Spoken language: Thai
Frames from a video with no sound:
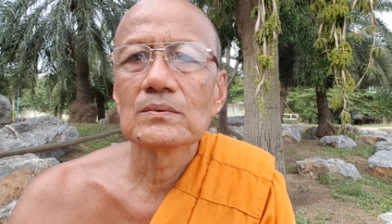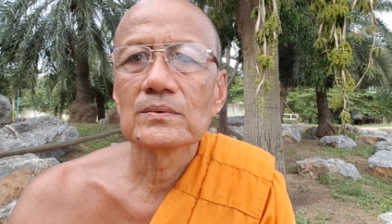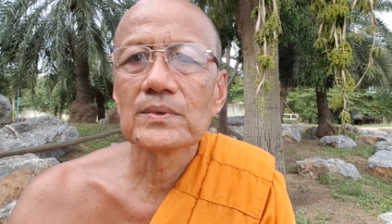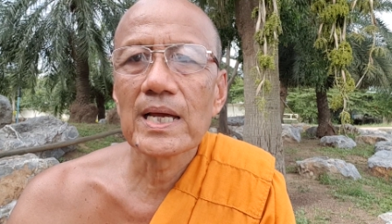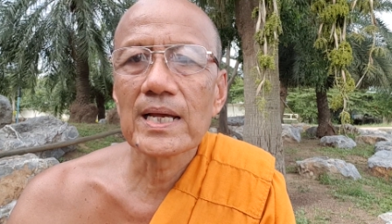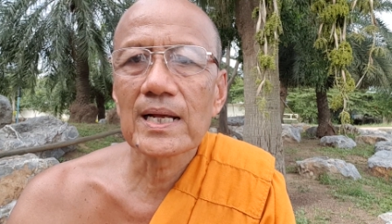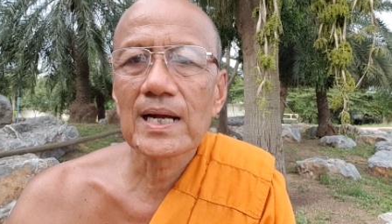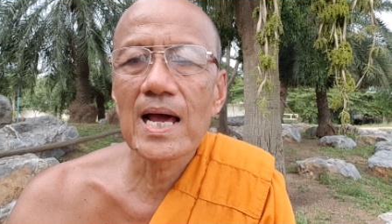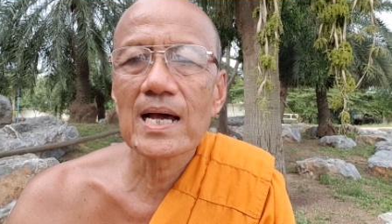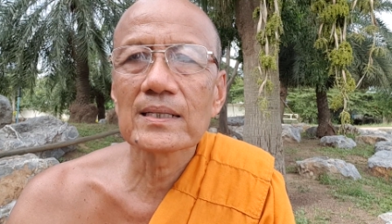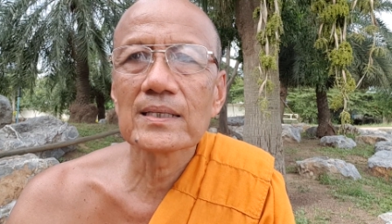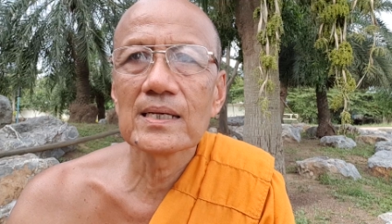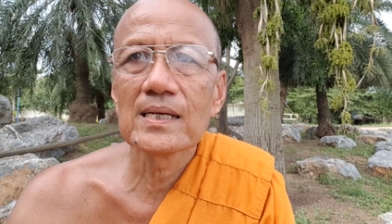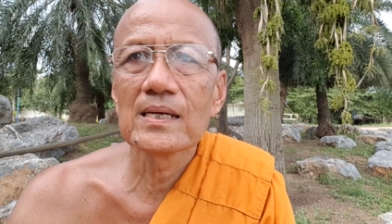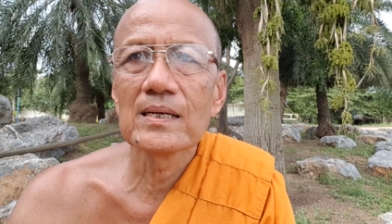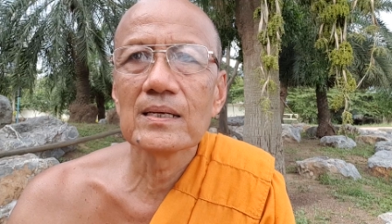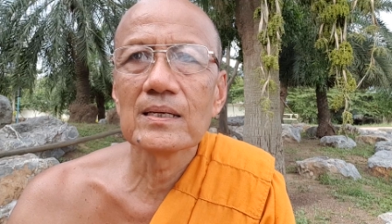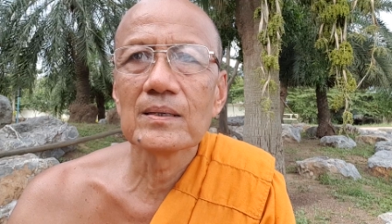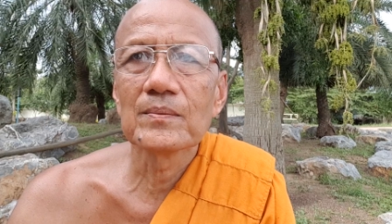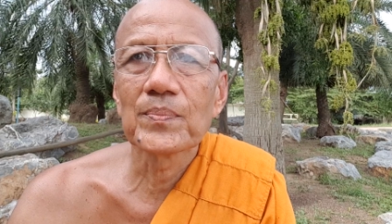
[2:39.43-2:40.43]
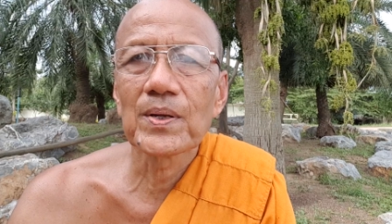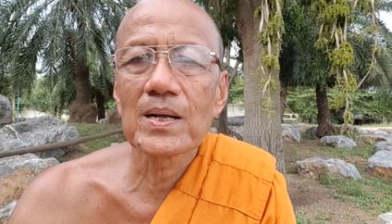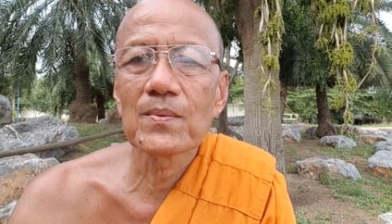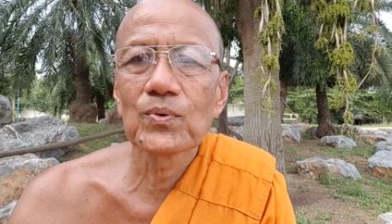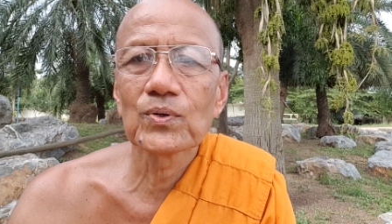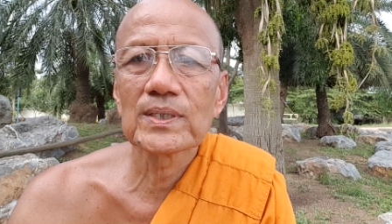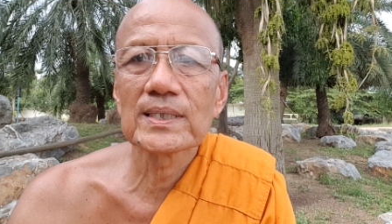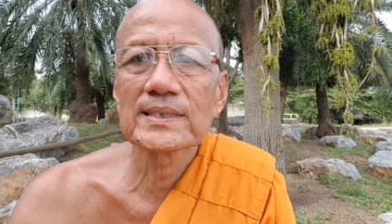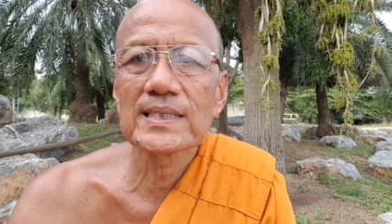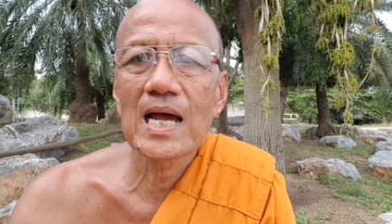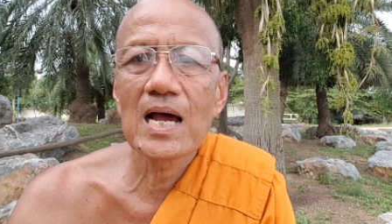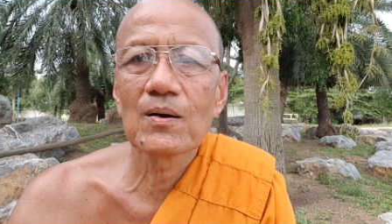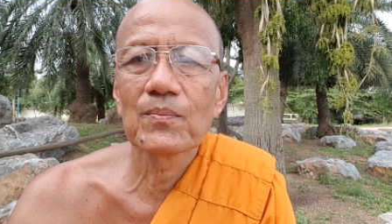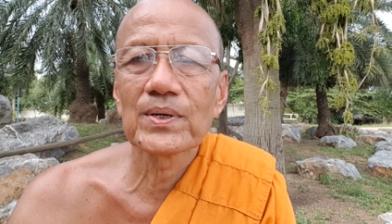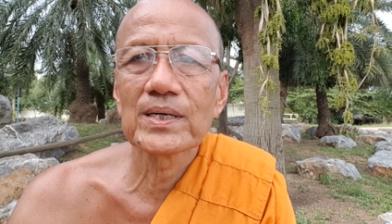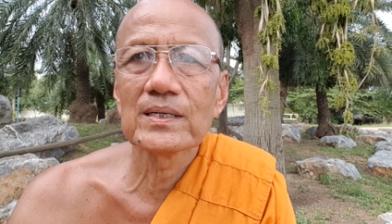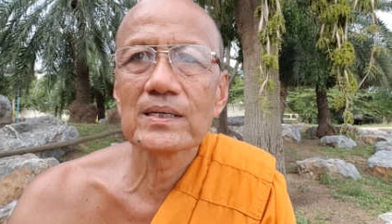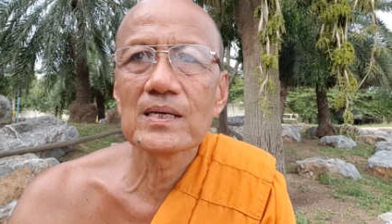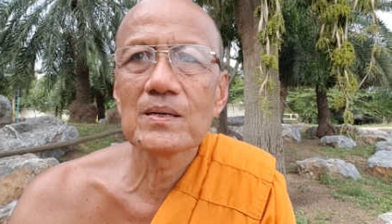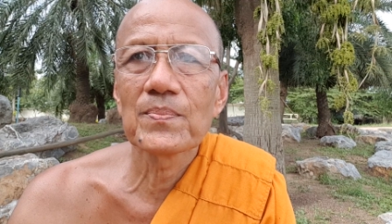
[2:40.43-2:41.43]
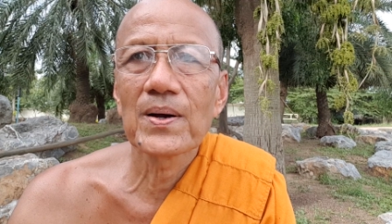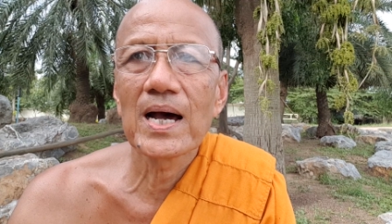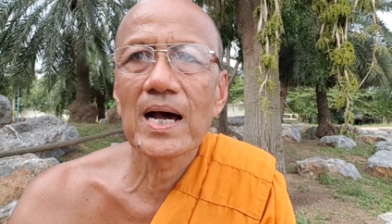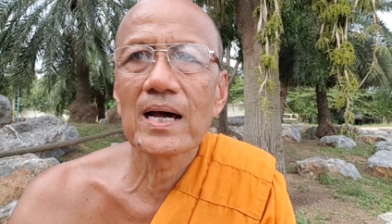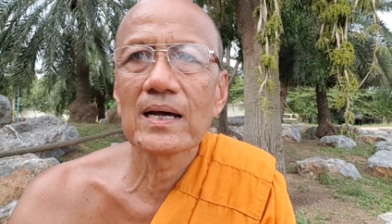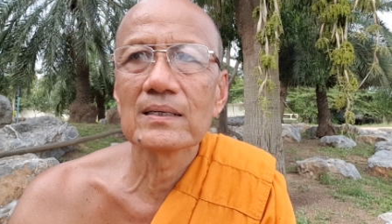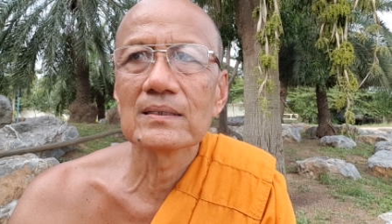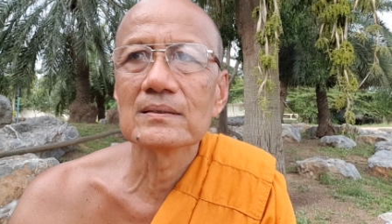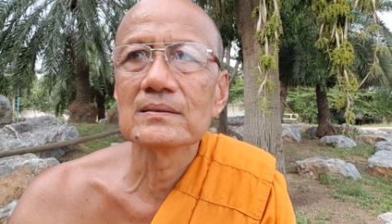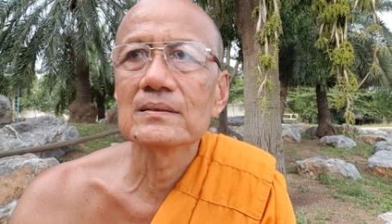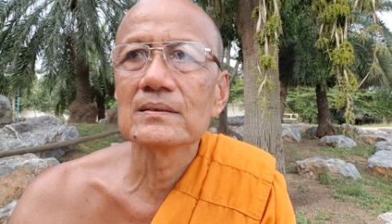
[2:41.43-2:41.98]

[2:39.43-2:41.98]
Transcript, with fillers: ในครั้งที่พระพุทธเจ้าปรินิพาน